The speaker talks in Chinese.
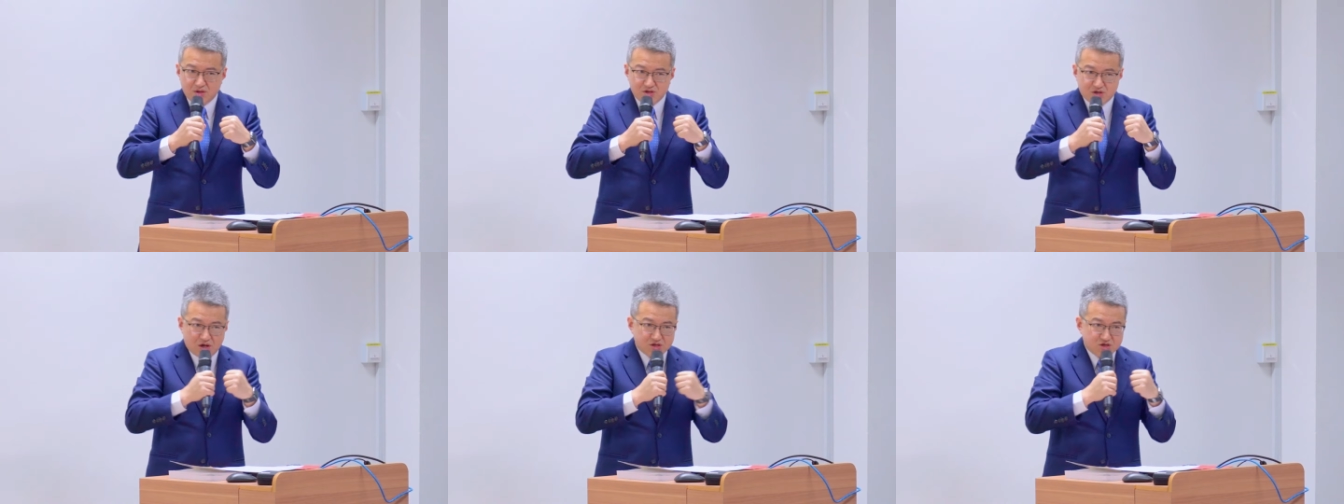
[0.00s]

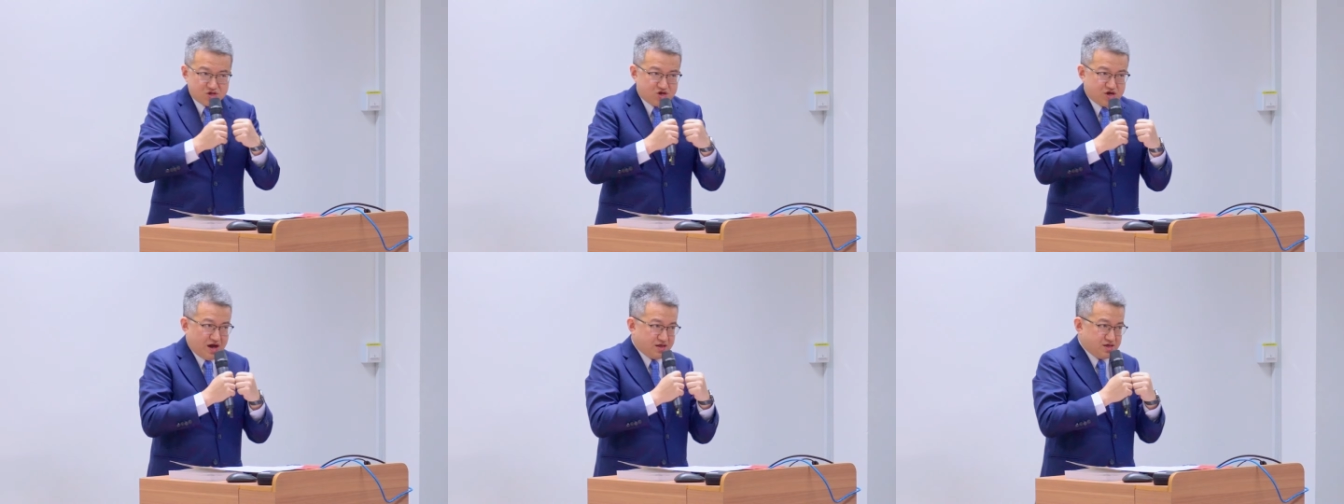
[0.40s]
很
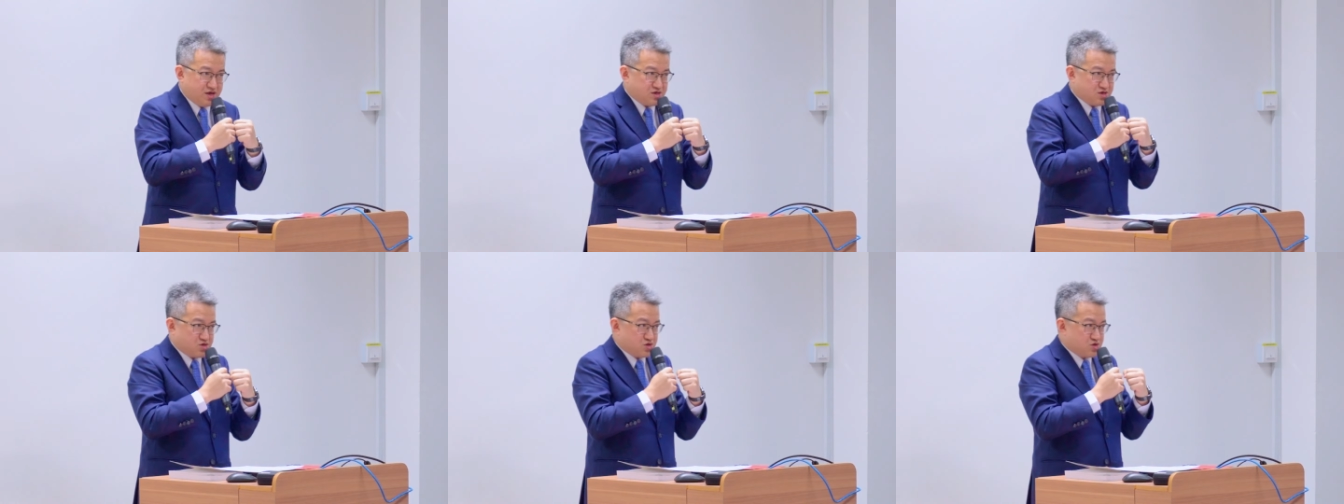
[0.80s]
强烈
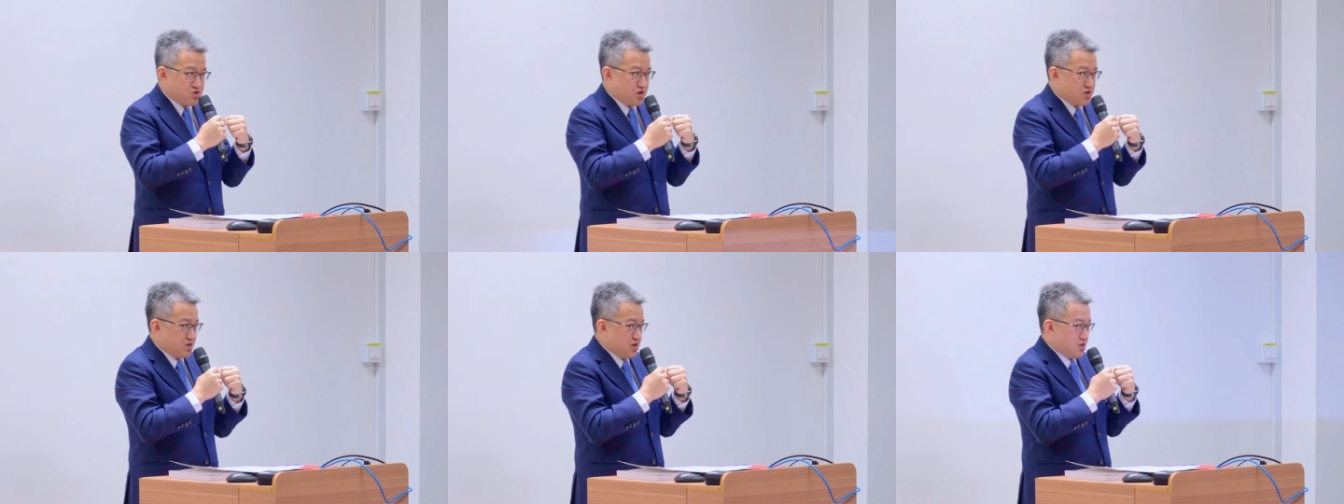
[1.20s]
的形
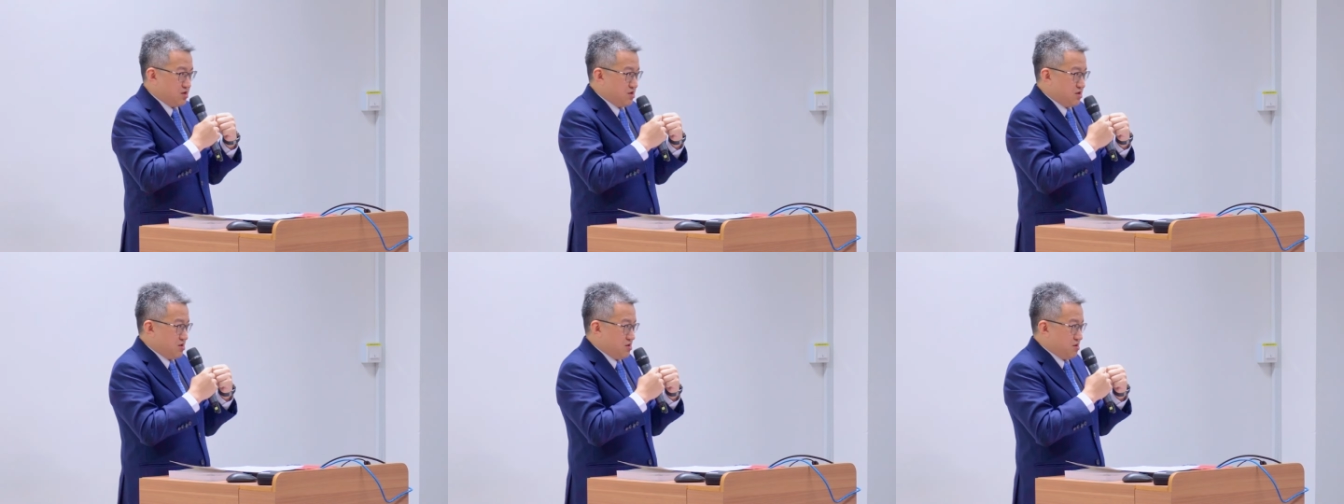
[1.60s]
成的
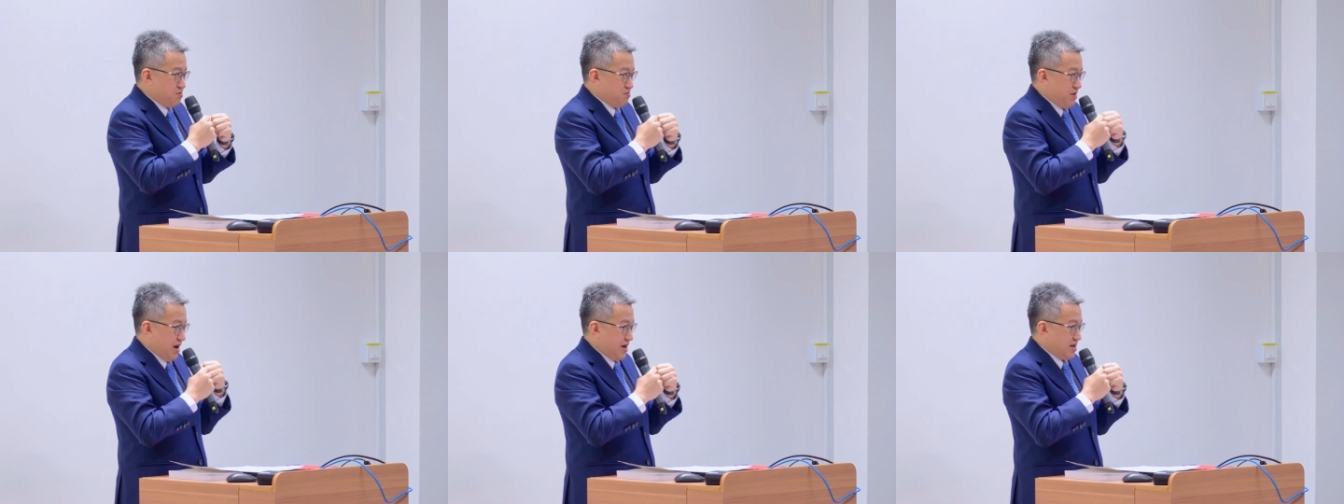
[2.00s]

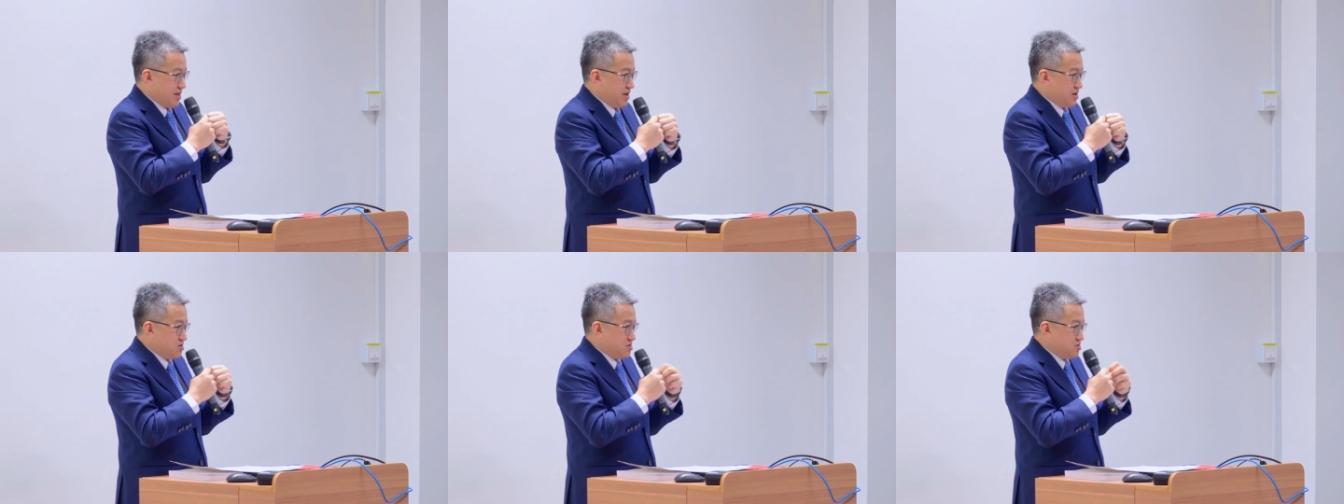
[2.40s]
马
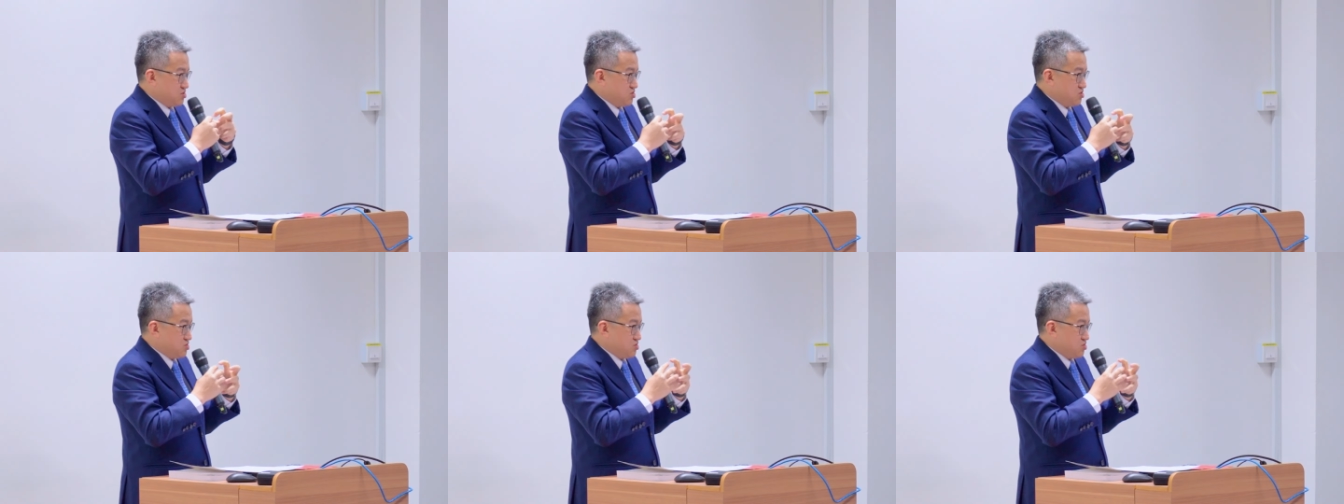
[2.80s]
来人